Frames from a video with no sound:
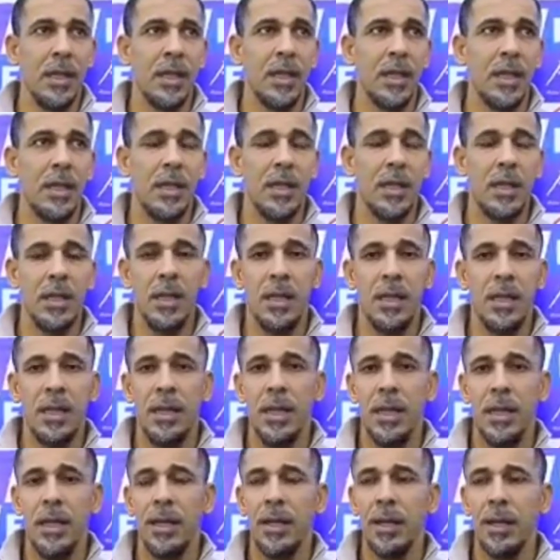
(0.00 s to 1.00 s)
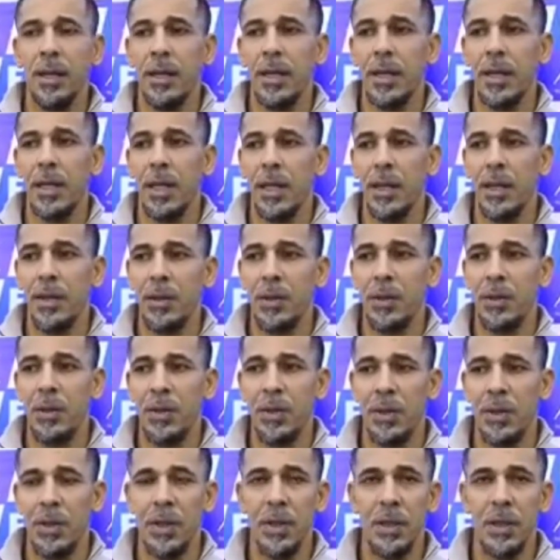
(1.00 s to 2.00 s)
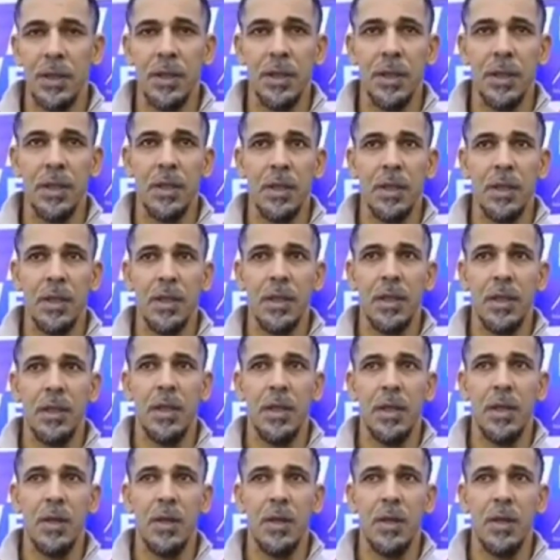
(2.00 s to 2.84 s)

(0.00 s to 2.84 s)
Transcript: آه، ايضا راح يكون آه،